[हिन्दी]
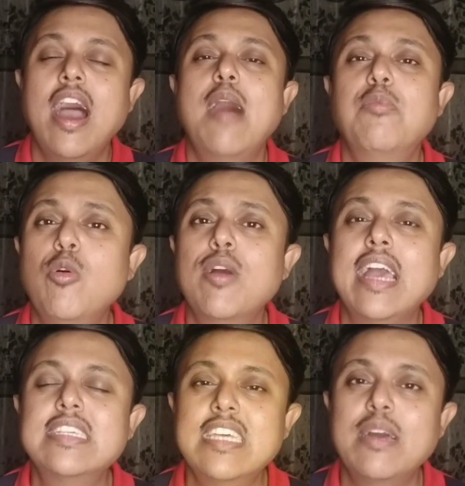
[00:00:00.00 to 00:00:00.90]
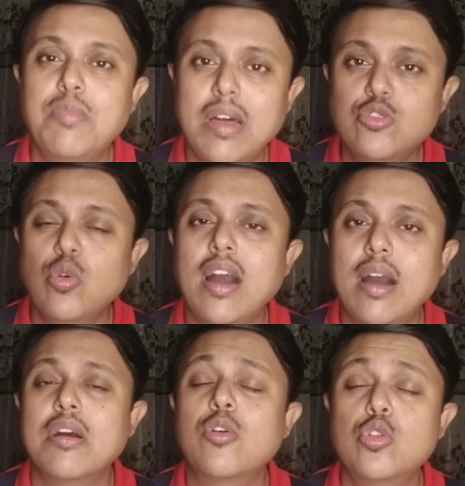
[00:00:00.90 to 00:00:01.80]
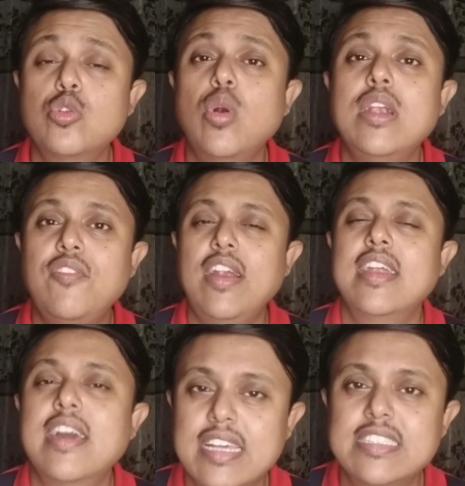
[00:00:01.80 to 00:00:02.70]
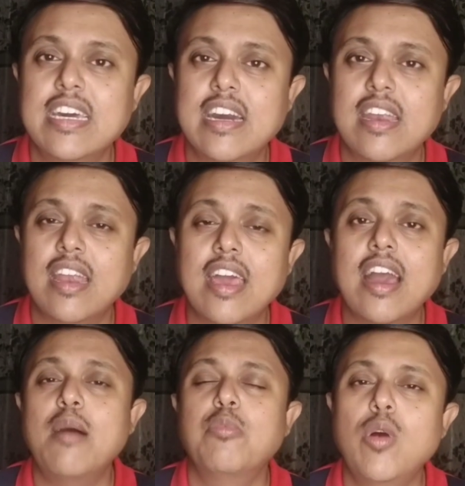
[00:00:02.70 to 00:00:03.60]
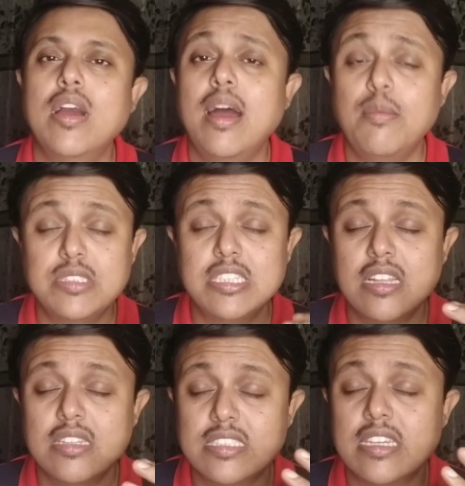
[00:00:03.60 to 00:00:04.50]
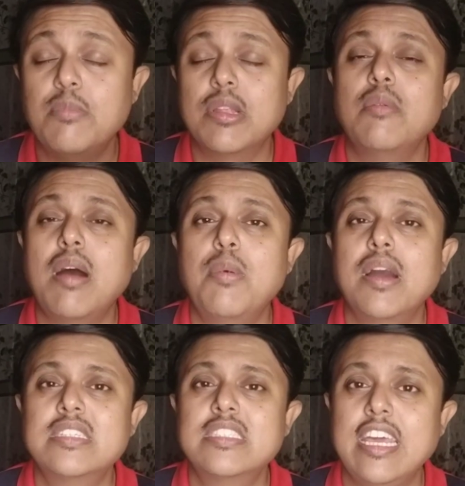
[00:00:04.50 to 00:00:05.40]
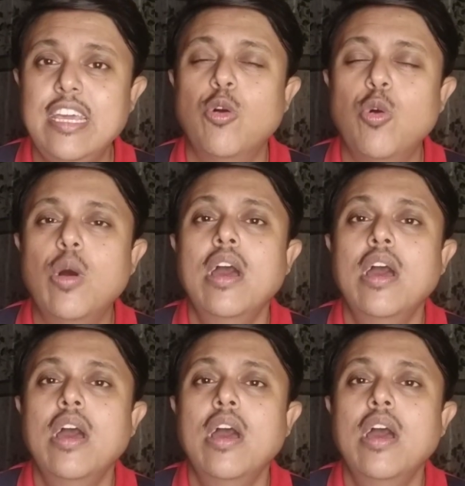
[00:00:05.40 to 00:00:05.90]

आपको कैसे अपना जो अब खुद को डिफेंड कैसे करना है आपको अगर आप स, स, मतलब आप अगर सही हो